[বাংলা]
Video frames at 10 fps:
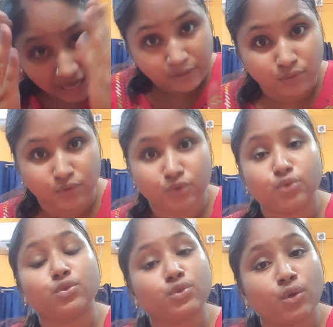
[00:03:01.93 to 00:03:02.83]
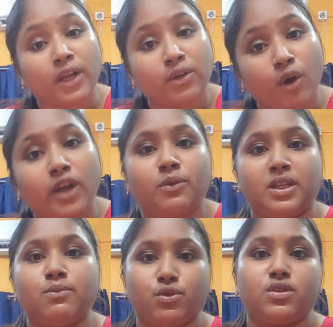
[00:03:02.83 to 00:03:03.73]
দান হোক সুস্থ যেন হয়
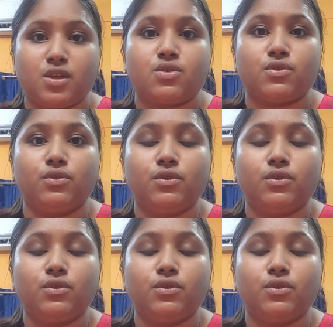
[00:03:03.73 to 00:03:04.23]
তোমাদের মস্তিষ্ক